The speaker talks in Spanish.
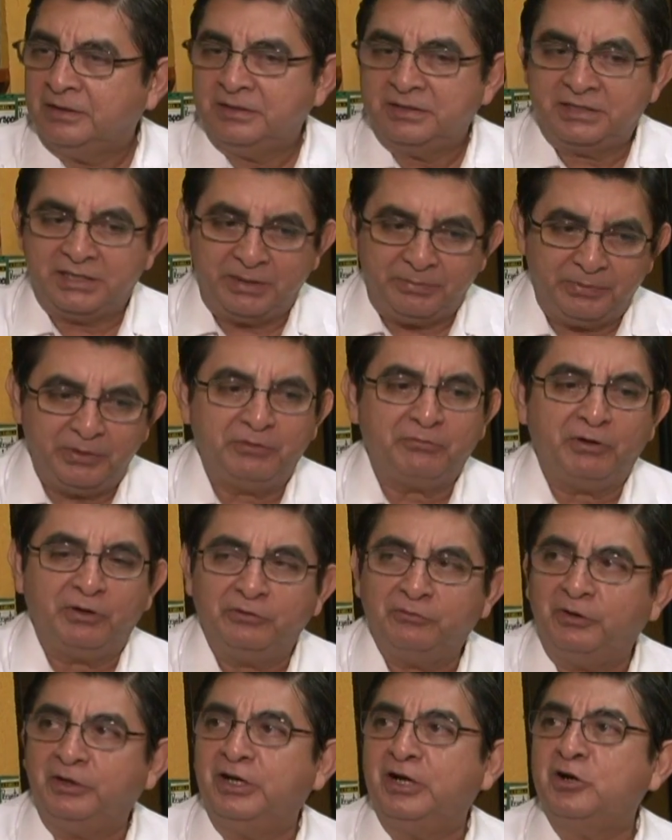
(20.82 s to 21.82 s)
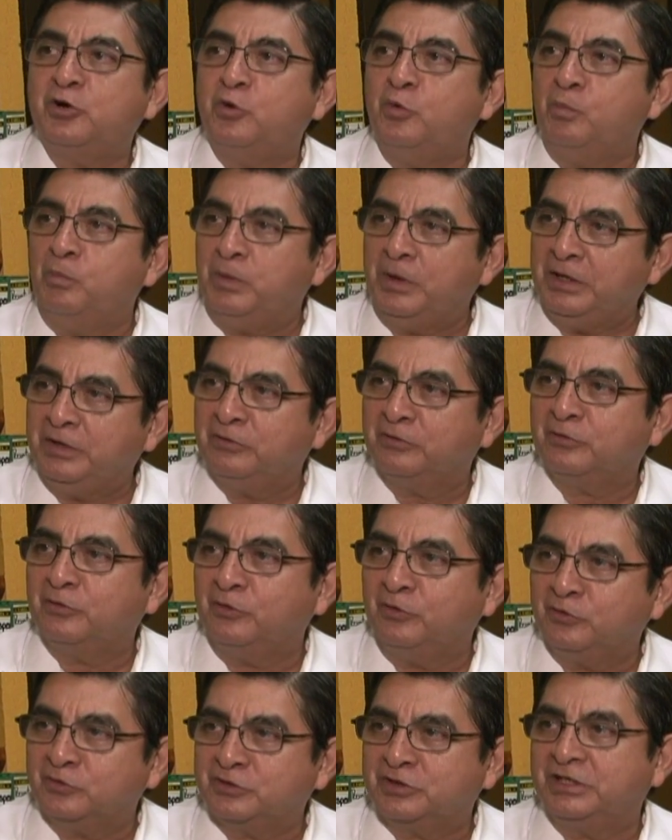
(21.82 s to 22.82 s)
siempre y cuando hayan cumplido
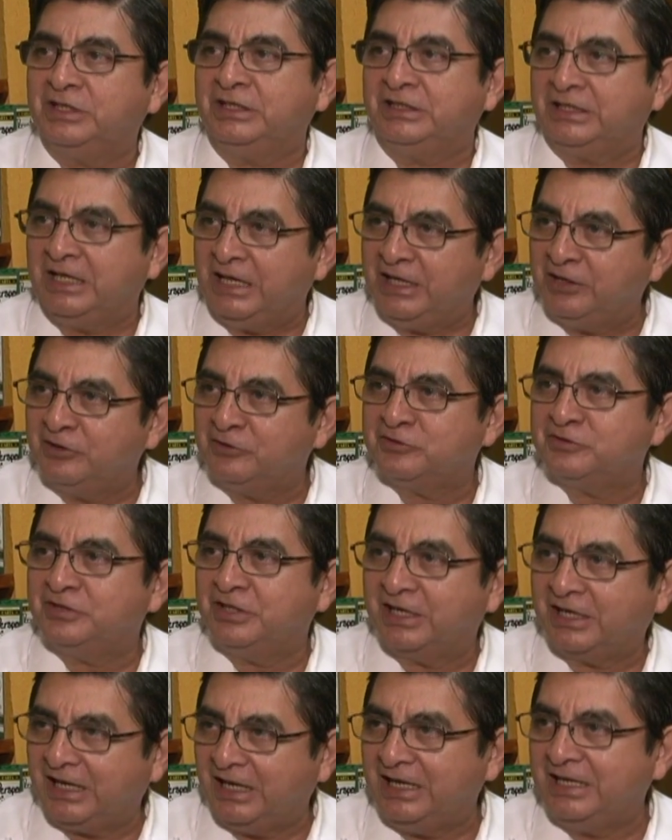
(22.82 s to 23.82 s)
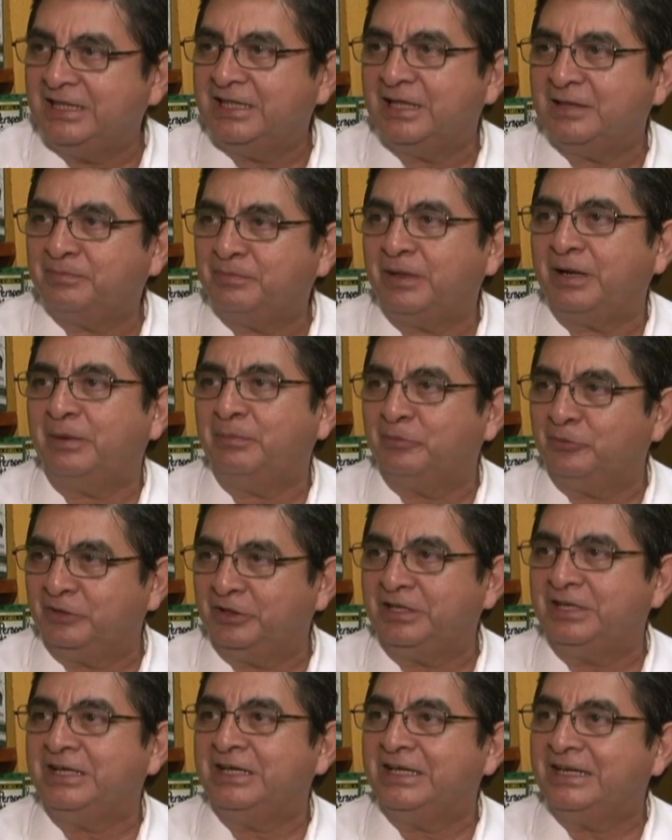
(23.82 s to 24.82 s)
con los criterios de calidad para
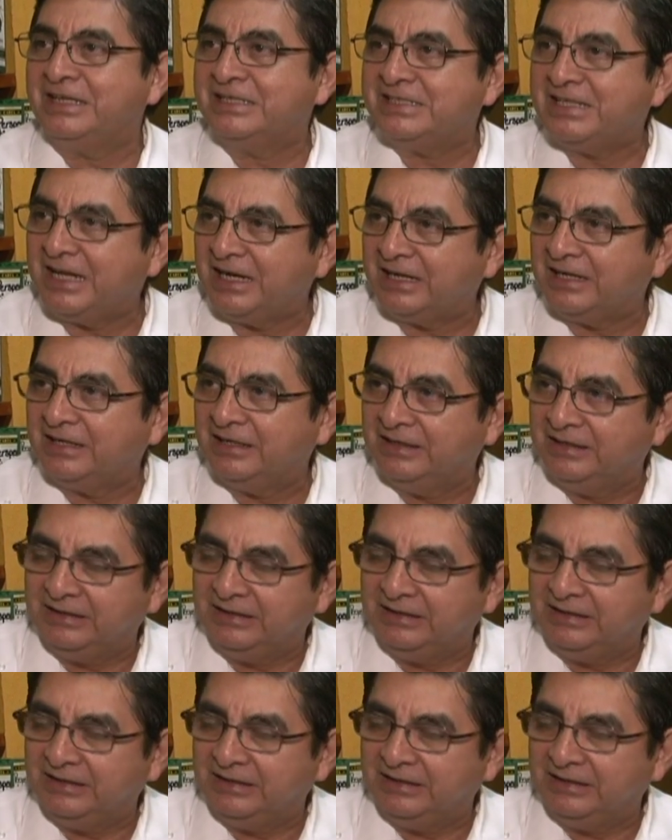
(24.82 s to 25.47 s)
poder ingresar.